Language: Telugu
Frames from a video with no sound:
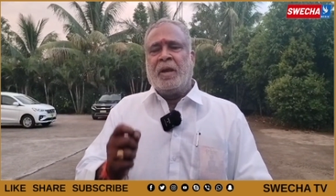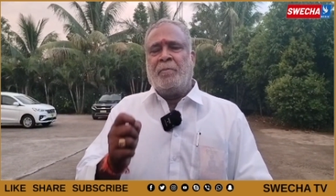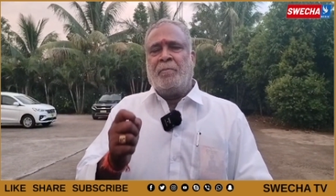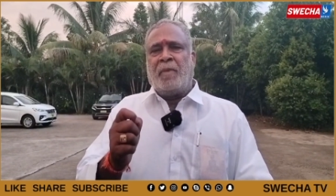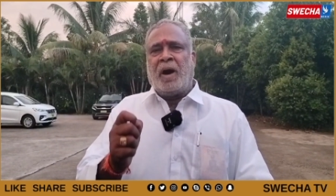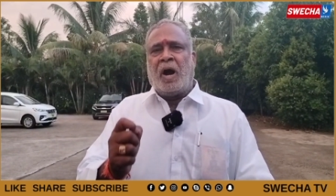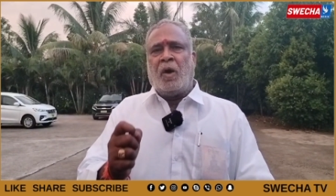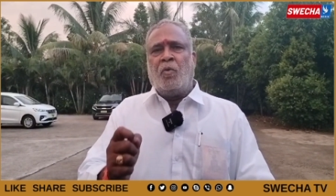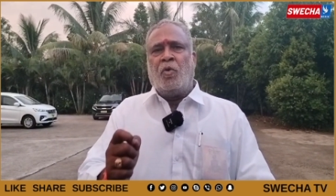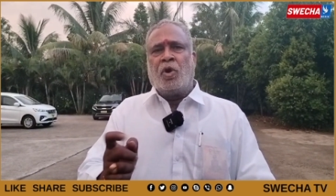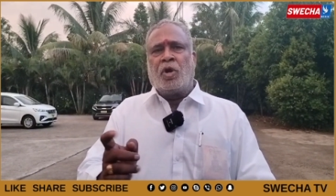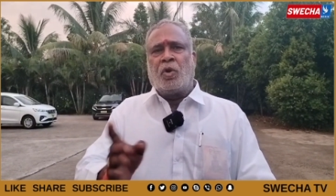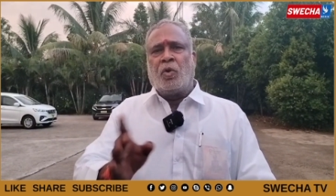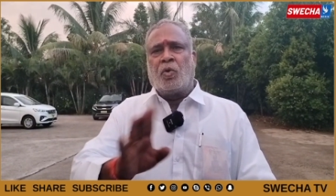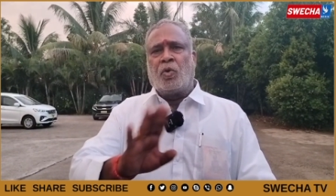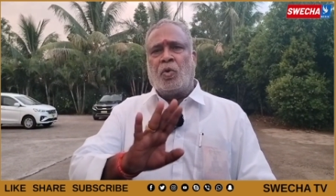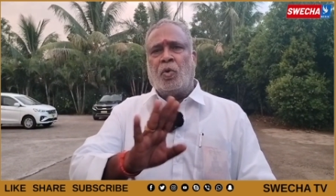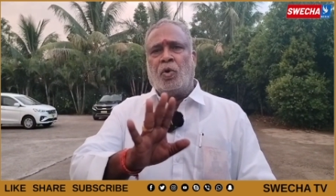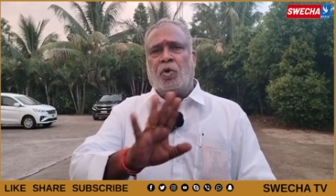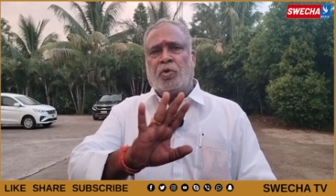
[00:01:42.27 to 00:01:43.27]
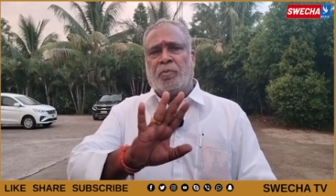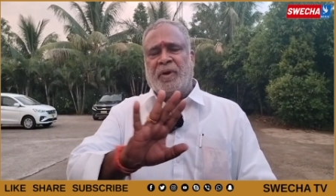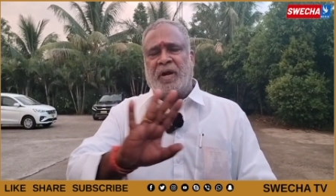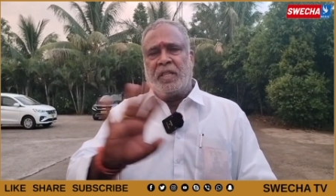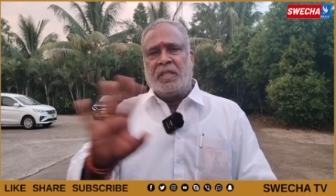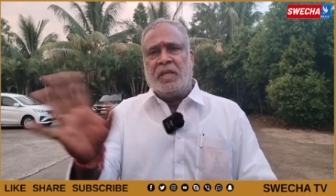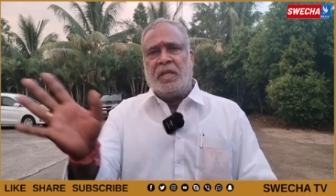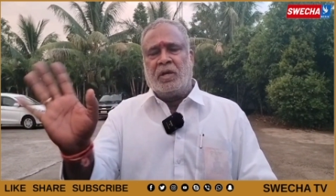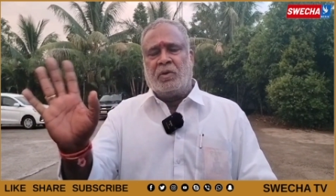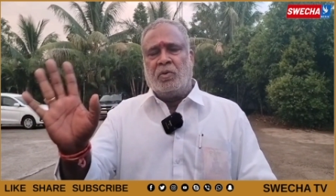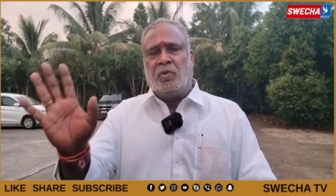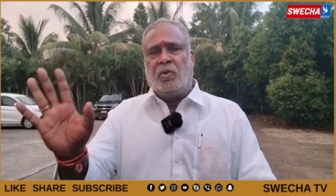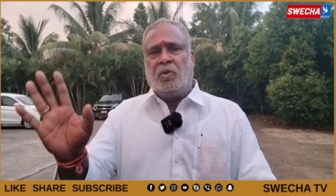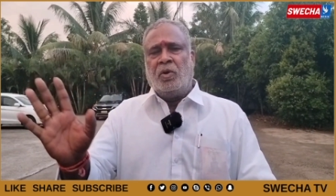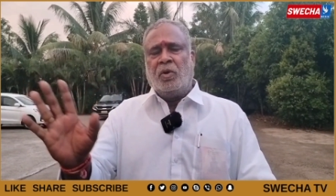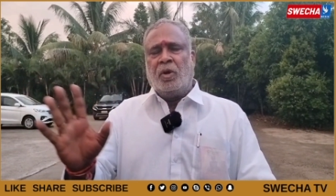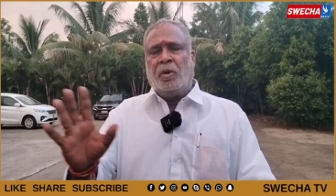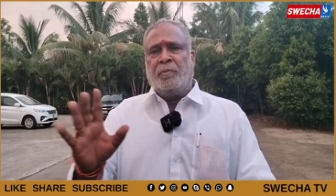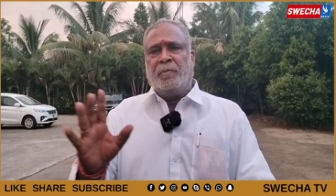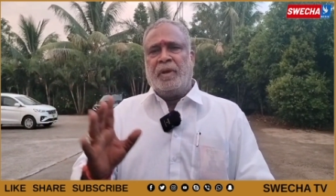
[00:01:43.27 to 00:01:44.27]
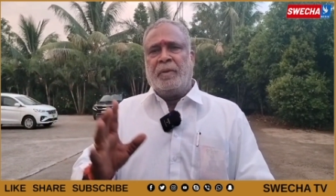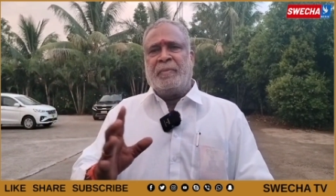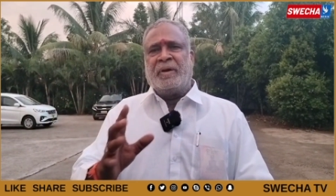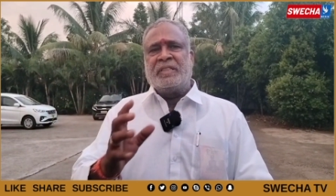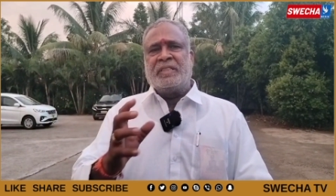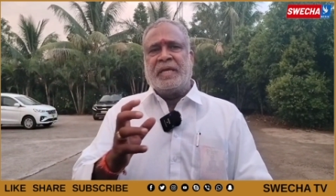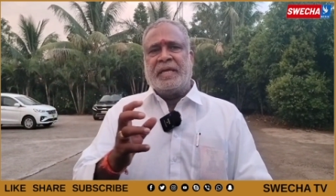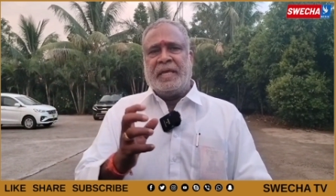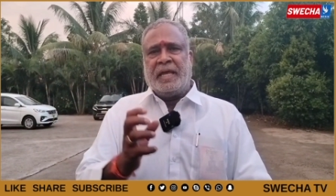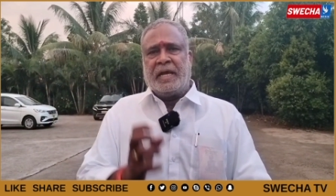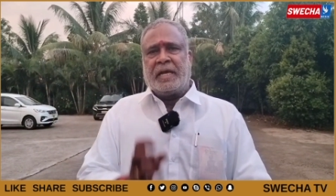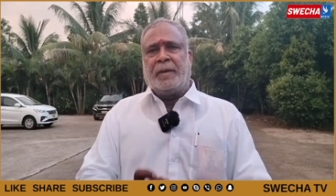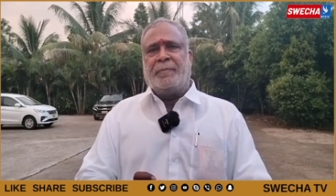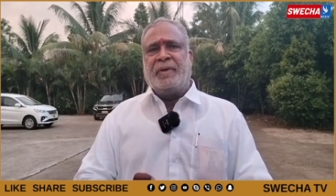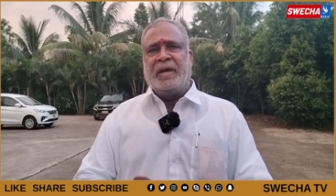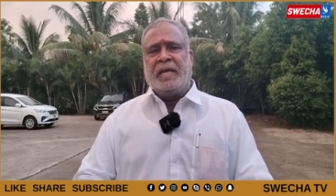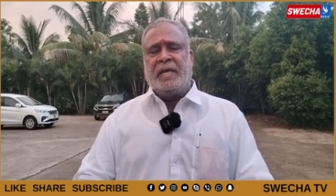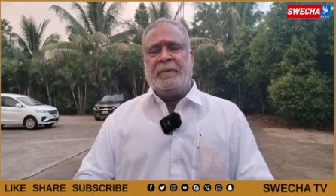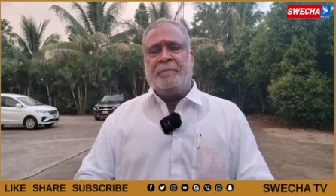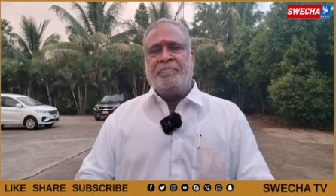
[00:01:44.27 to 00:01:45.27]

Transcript: మా ఓట్లు ఓటు పడదు నీకు మేమంతా ఏకమై